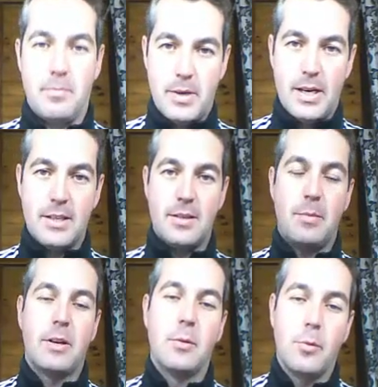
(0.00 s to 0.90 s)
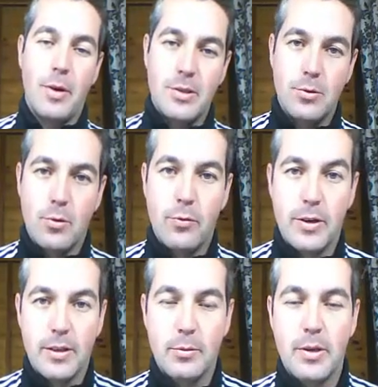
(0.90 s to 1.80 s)
beleza? Para quem não me conhece, sou o
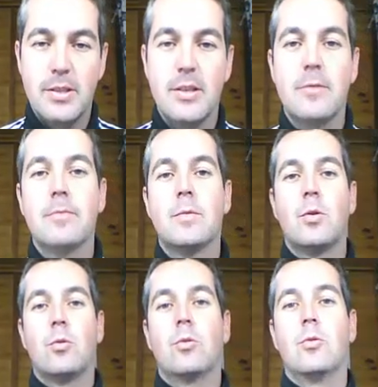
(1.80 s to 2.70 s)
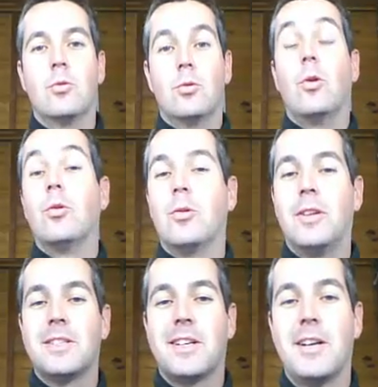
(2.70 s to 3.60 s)
Fernando Brasileiro, sou o dono
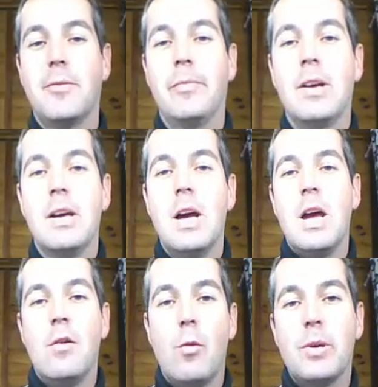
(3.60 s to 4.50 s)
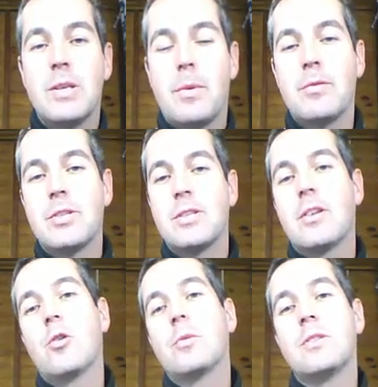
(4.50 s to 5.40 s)
desse canal e vou passar para vocês aqui
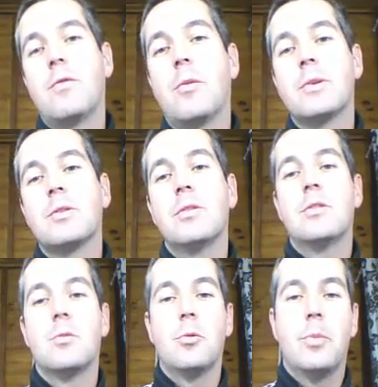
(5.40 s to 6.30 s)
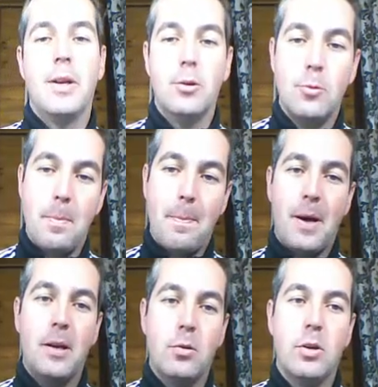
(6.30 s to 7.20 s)
algumas informações sobre o período
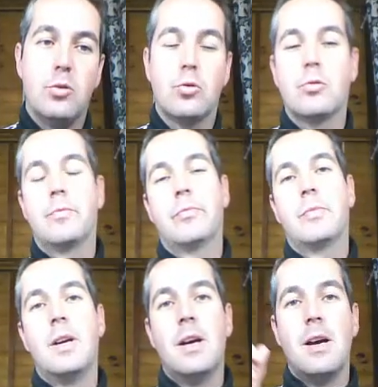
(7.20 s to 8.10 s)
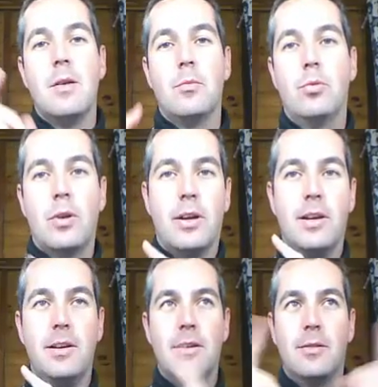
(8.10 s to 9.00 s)
paleolítico. Por aqui,